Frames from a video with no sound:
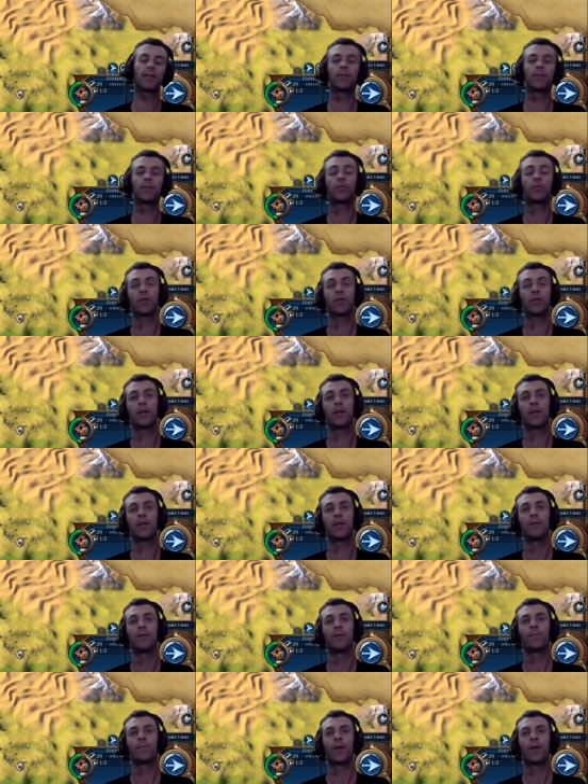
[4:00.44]
você ganha
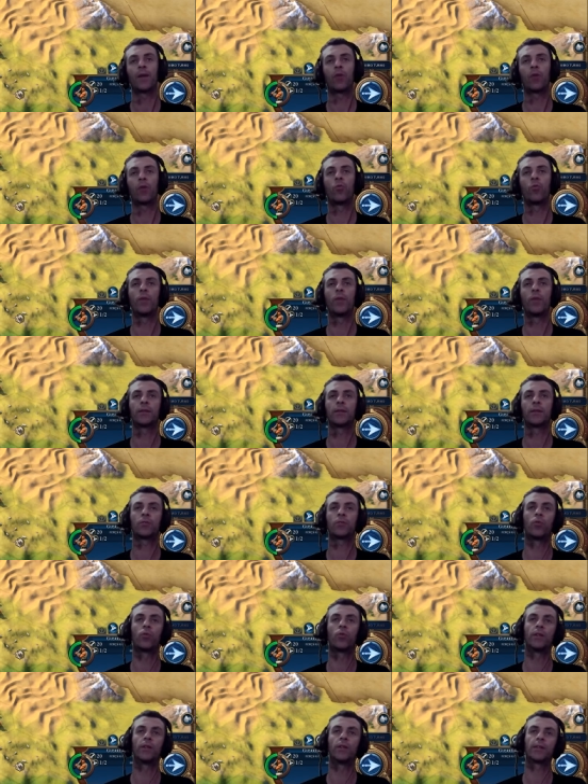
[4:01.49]
algumas
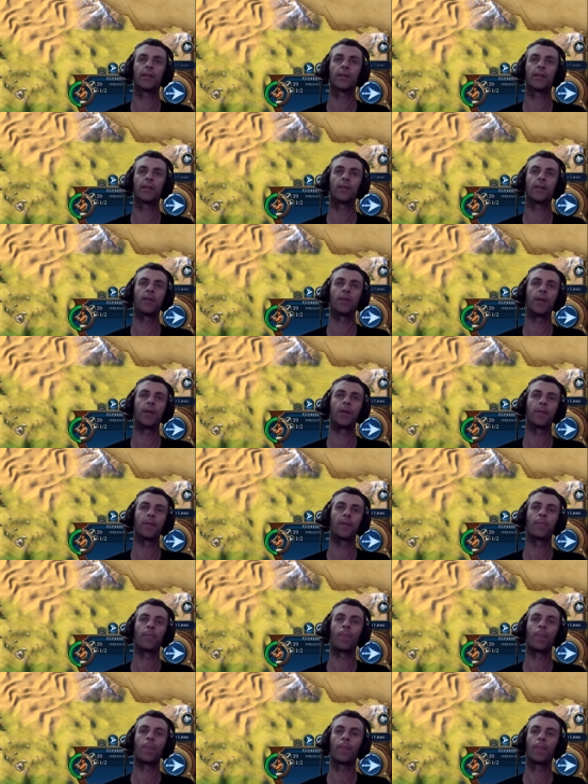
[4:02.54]
coisas aqui também.
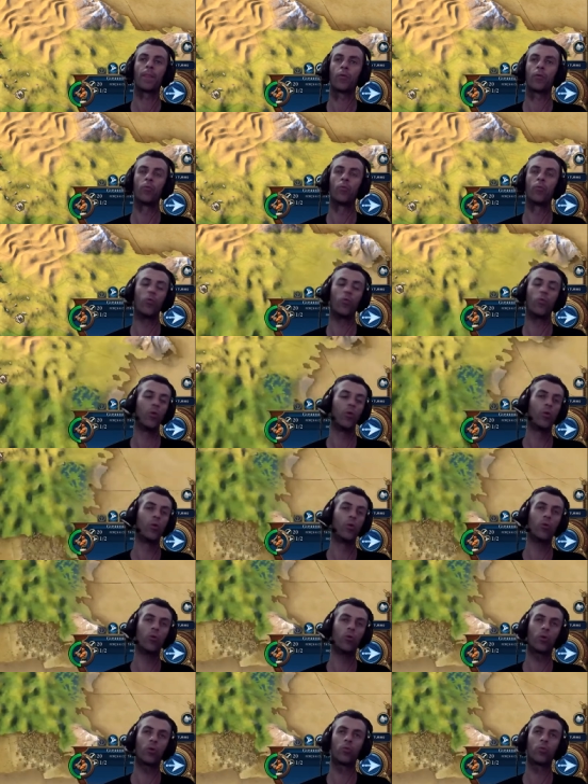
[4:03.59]
Como
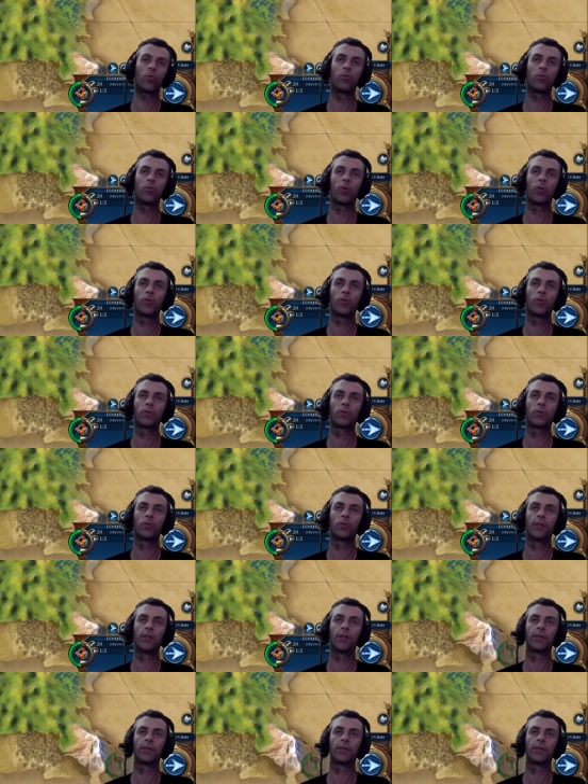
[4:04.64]
ouro, algum, algumas coisas.